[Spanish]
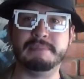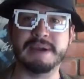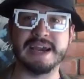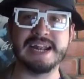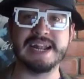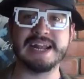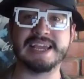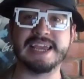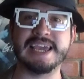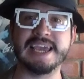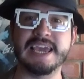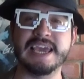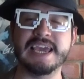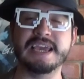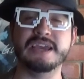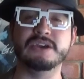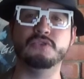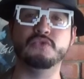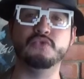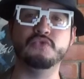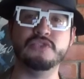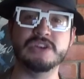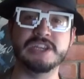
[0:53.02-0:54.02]
para
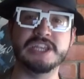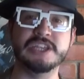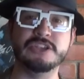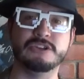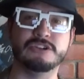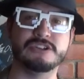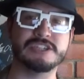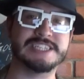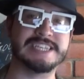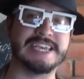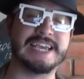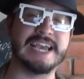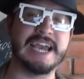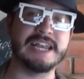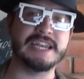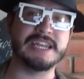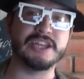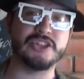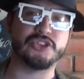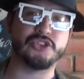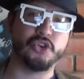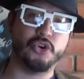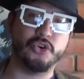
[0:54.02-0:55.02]
que un niño se
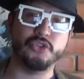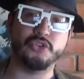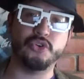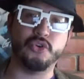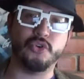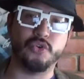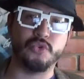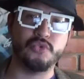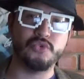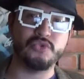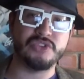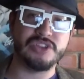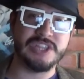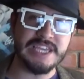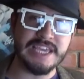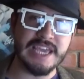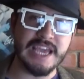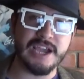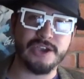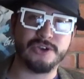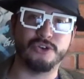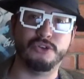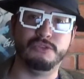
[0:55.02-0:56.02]
gane todo un
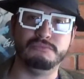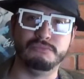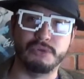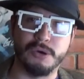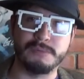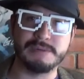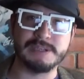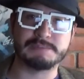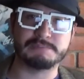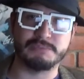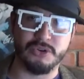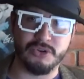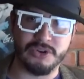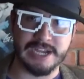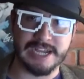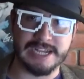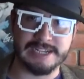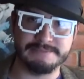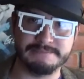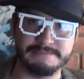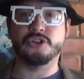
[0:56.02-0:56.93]
día con Bob Esponja.